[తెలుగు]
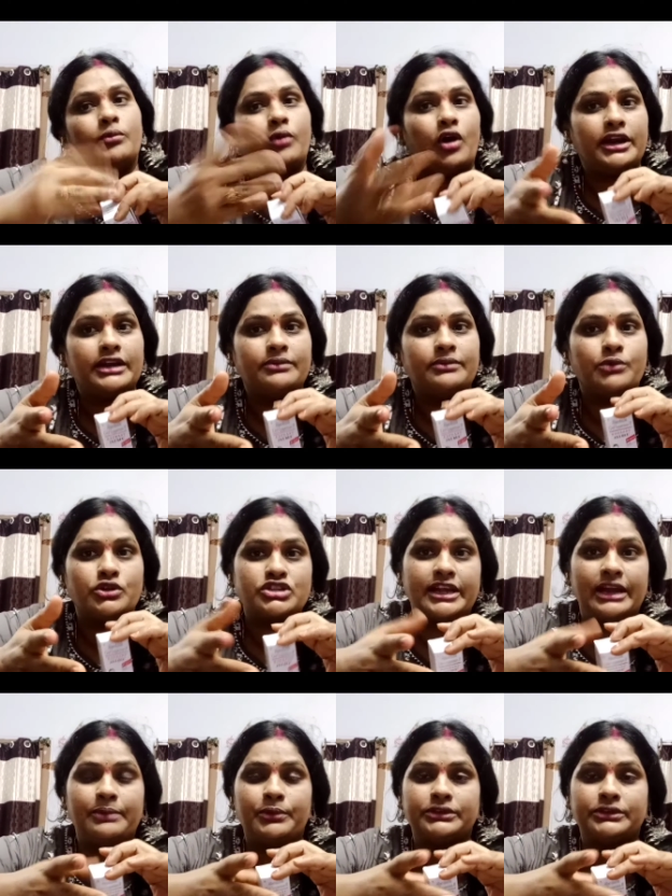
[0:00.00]
మార్నింగ్ మోషన్కి
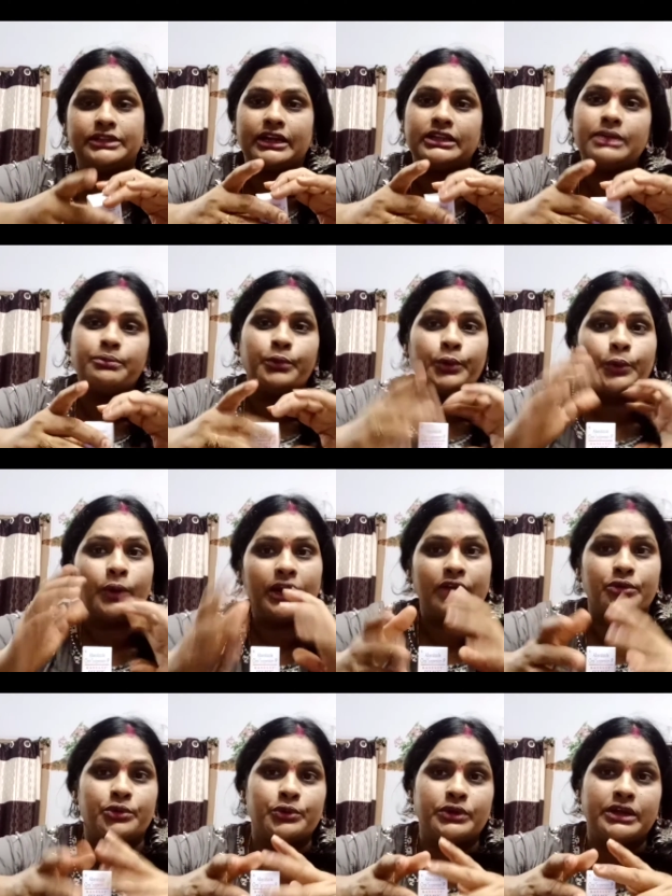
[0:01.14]
వెళ్ళిపోతారు కదా పురుగులు
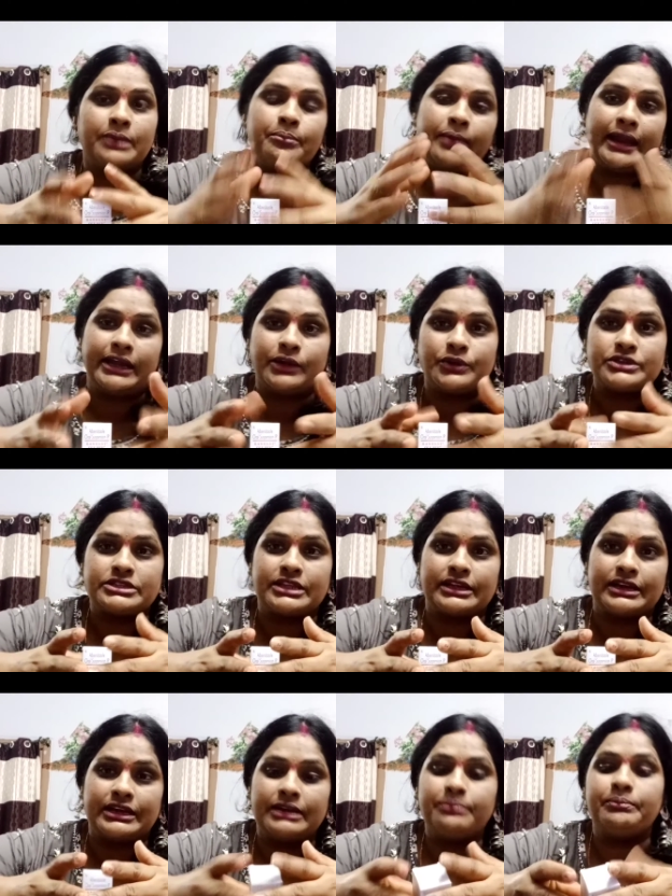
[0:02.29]
ఏమైనా ఉంటే బయటకు
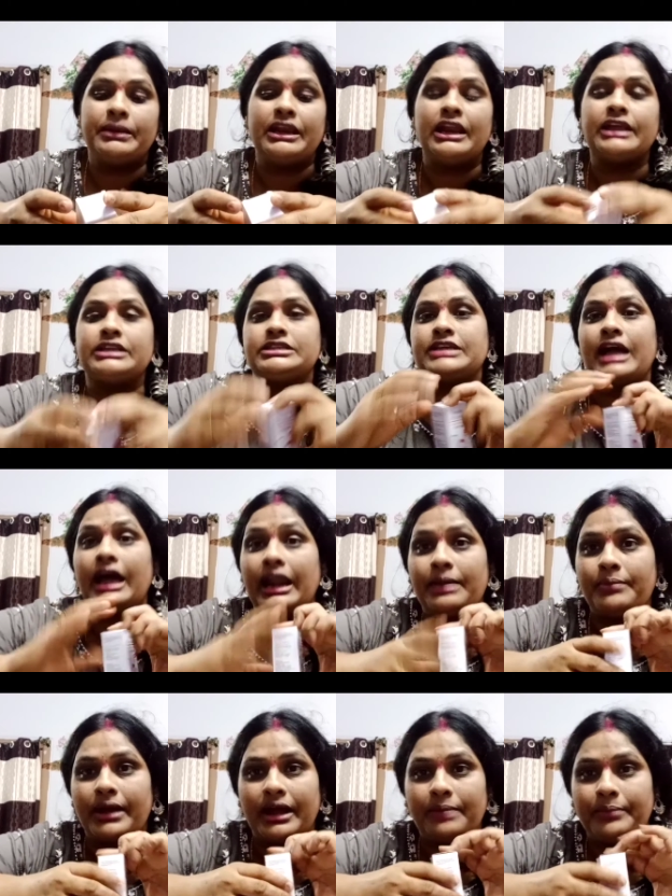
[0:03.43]
వస్తాయండి పిల్లలకి చాలా
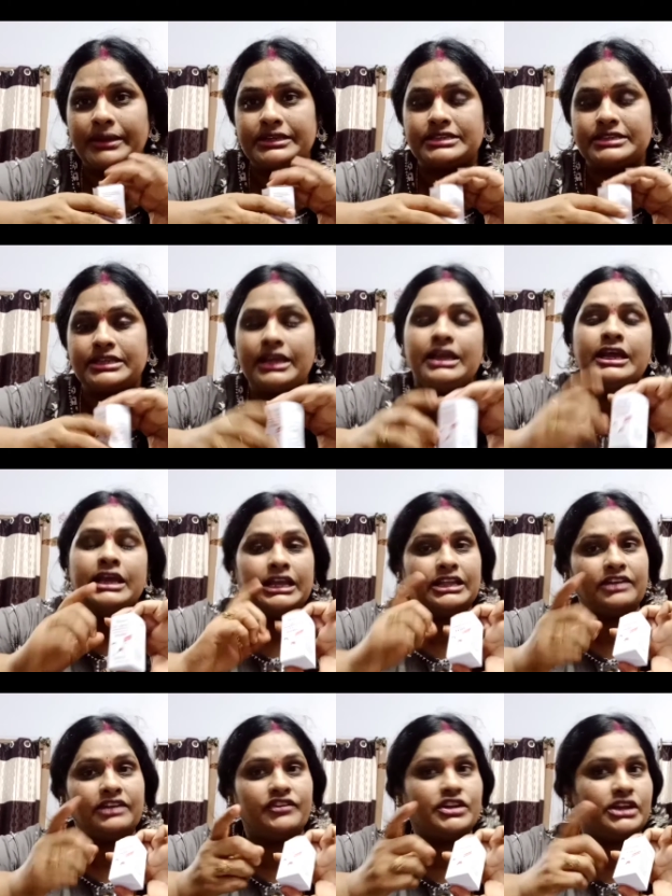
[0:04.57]
బాగా పనిచేస్తాయి
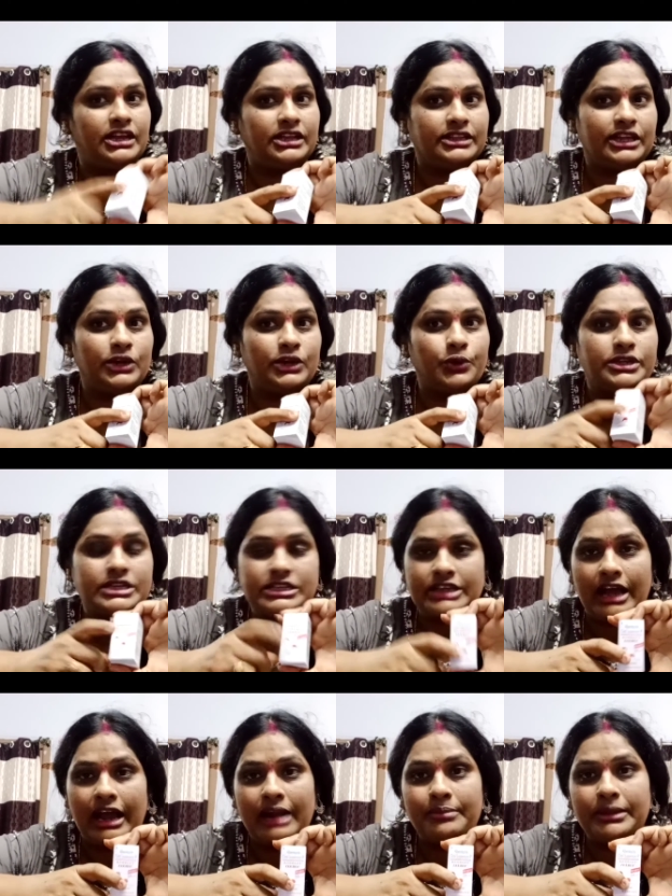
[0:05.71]
ఇది ఈ దీని గురించి
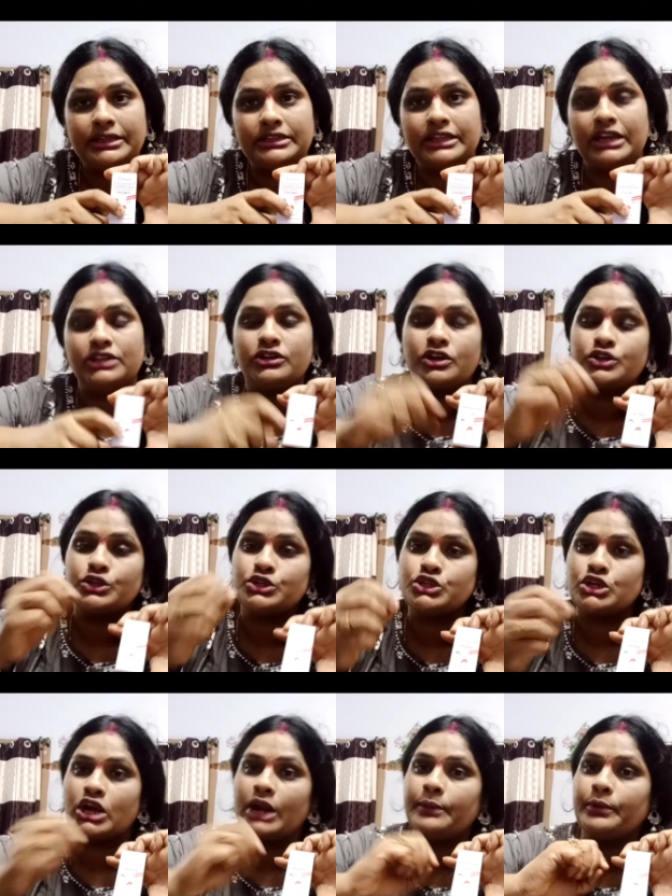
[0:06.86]
చాలామంది తెలియదు
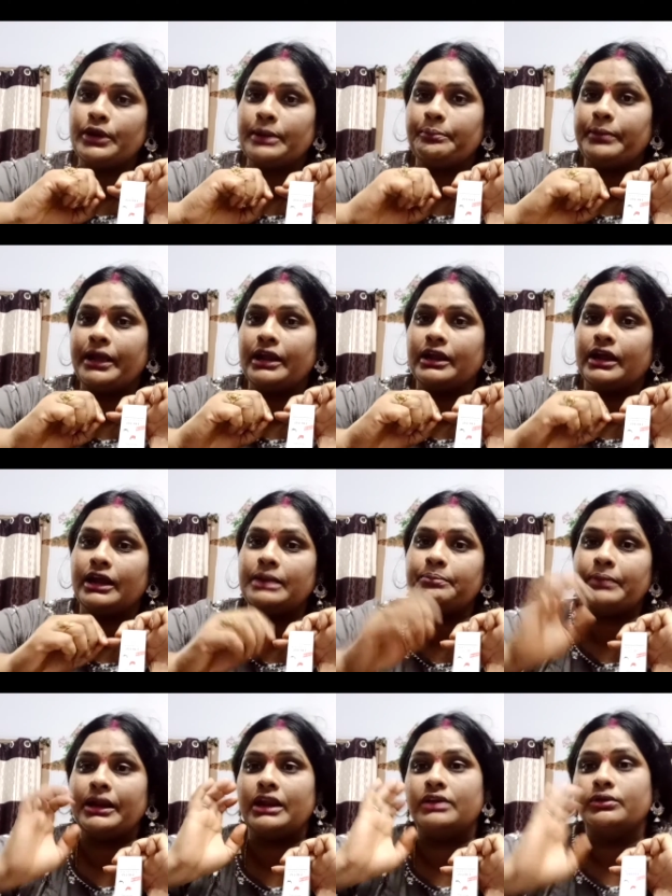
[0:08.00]
కొంచెం కడుపు నొప్పి అనగానే
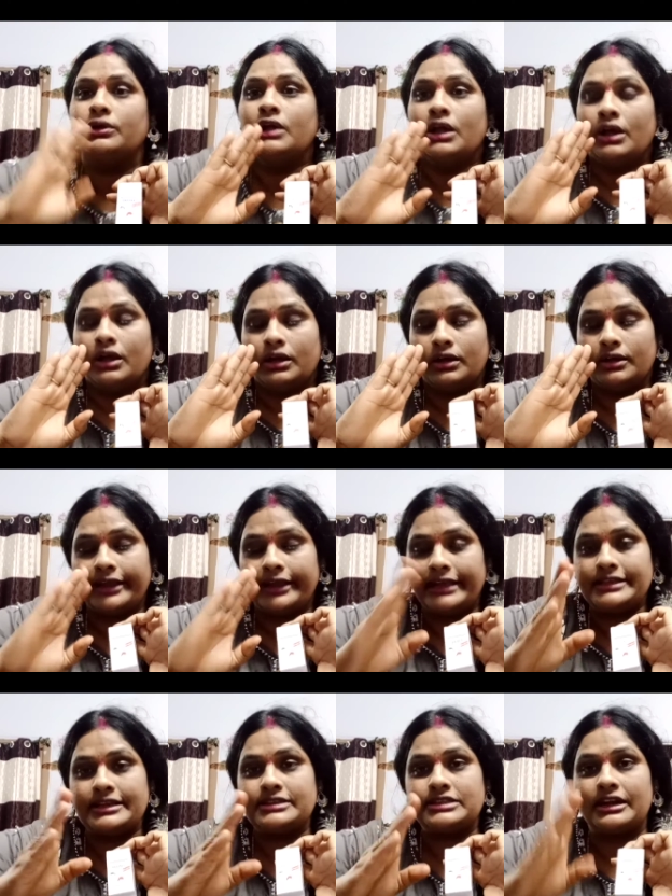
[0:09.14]
పిల్లలు ఏం
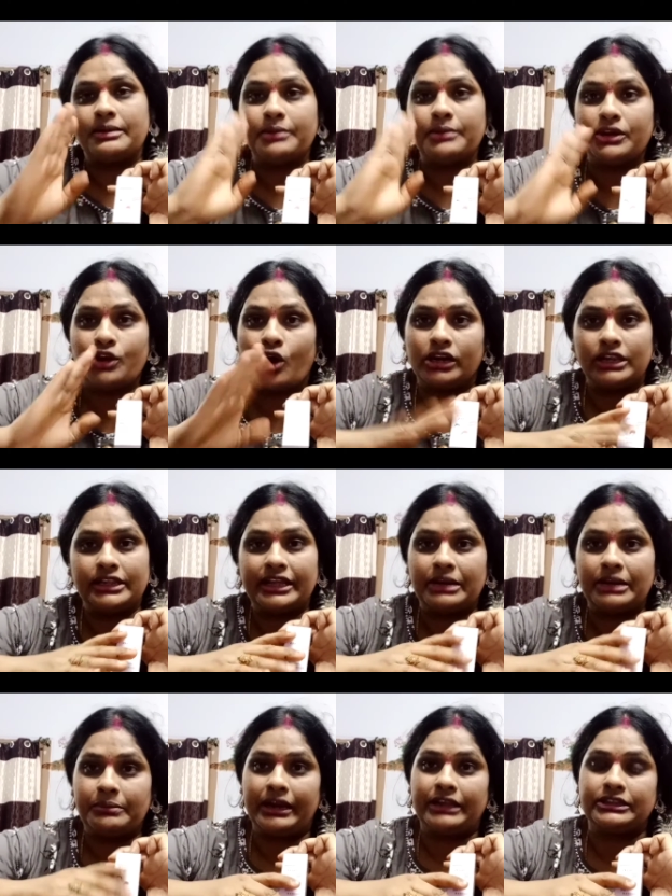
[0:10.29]
చేస్తారంటే మీరు డాక్టర్
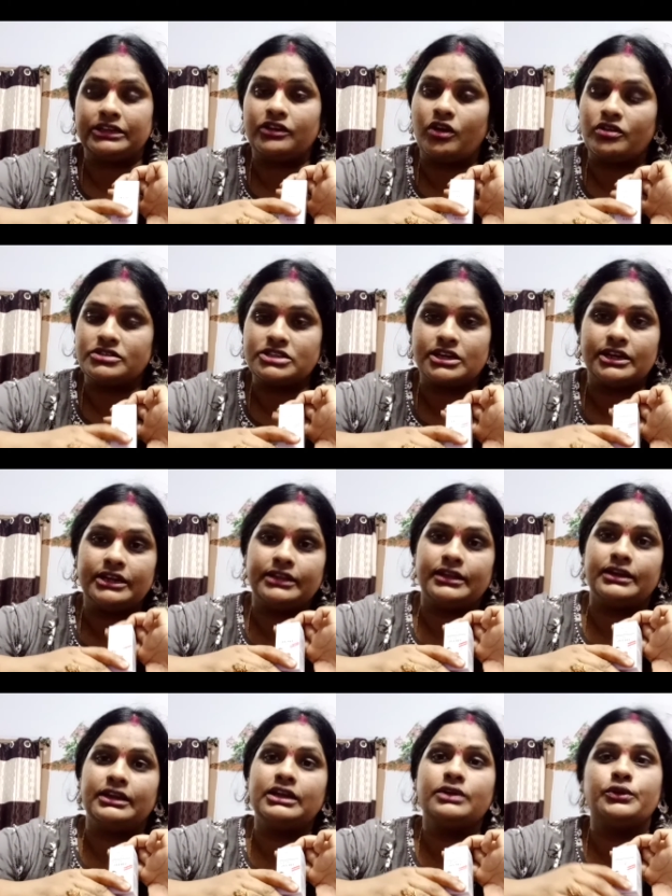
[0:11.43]
దగ్గర పరిగెత్తారు పెట్టడం అవసరం
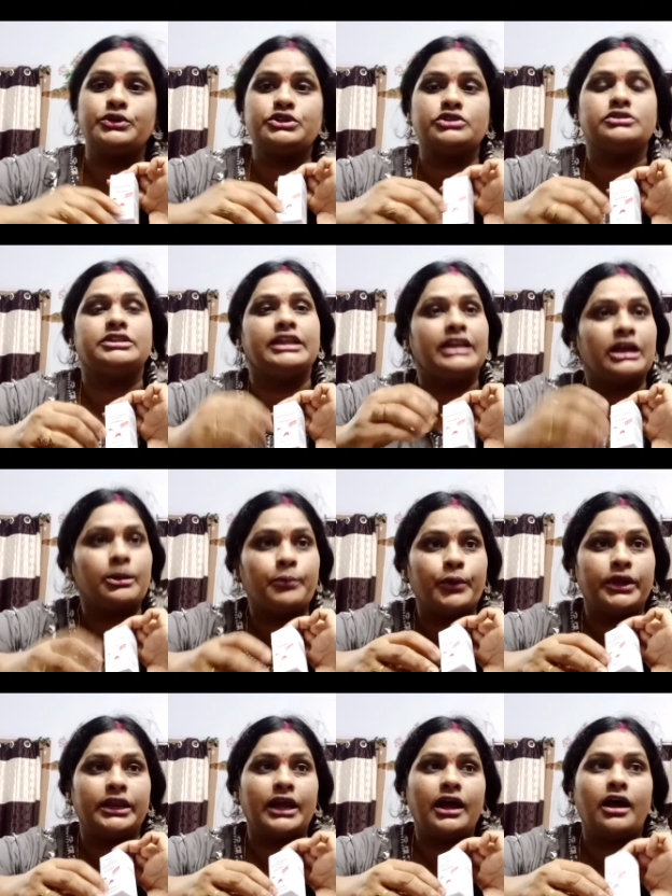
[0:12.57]
లేదండి కొంచెం
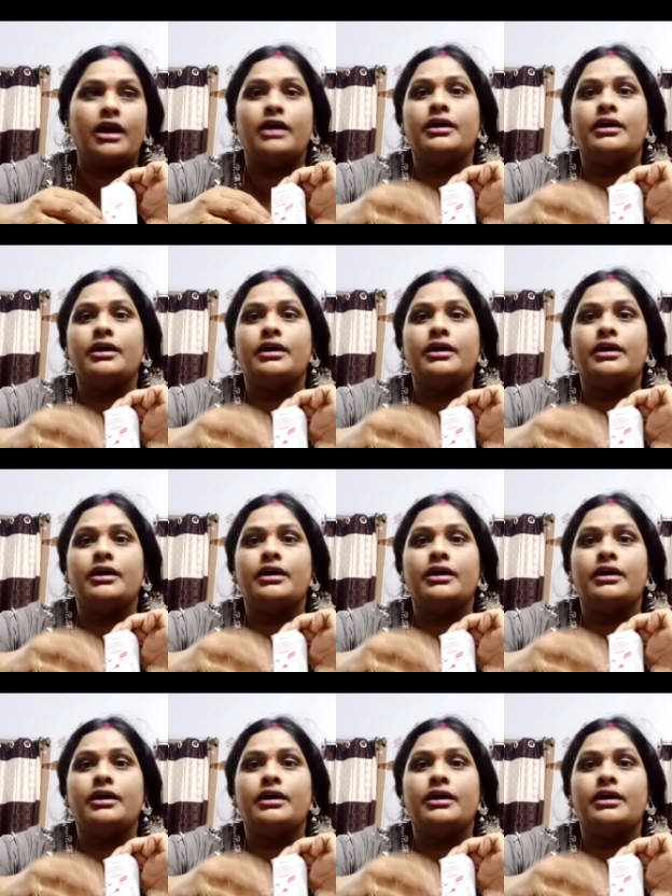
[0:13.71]
తినకపోయినా